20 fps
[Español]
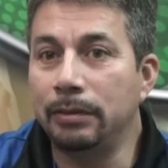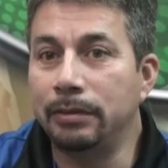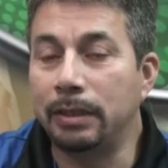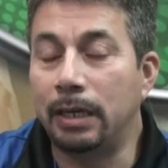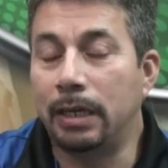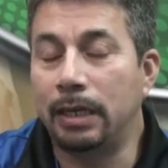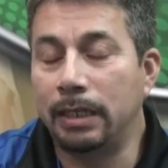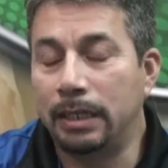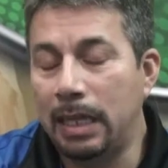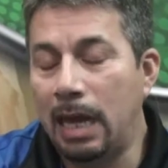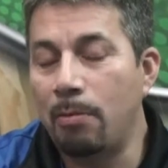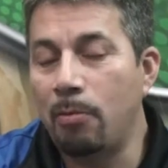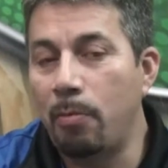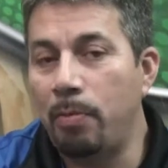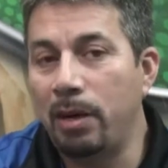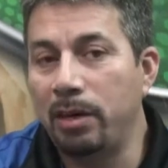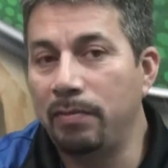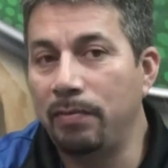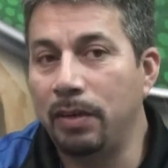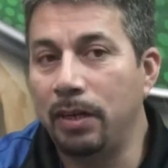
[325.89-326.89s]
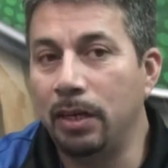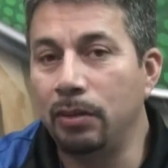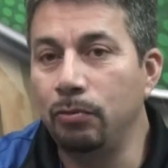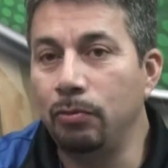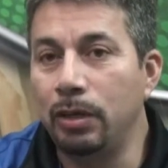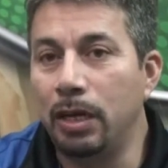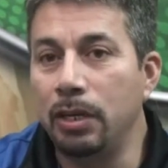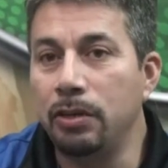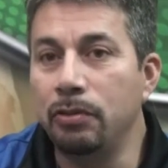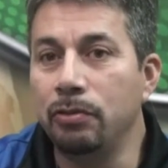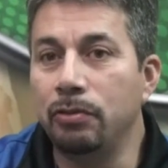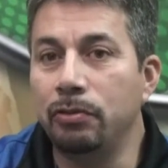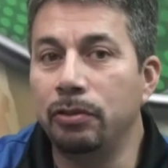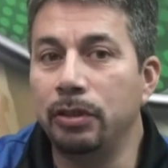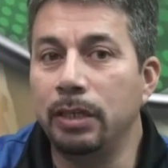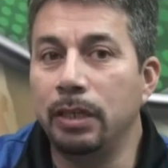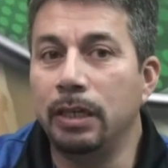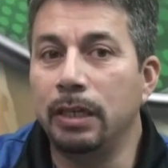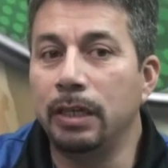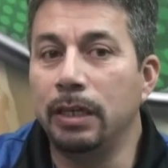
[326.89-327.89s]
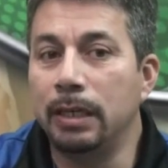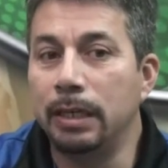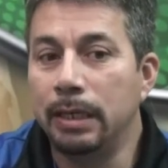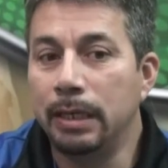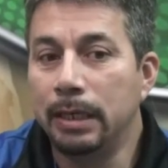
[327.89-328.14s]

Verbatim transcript: o sea, estábamos planificando un año donde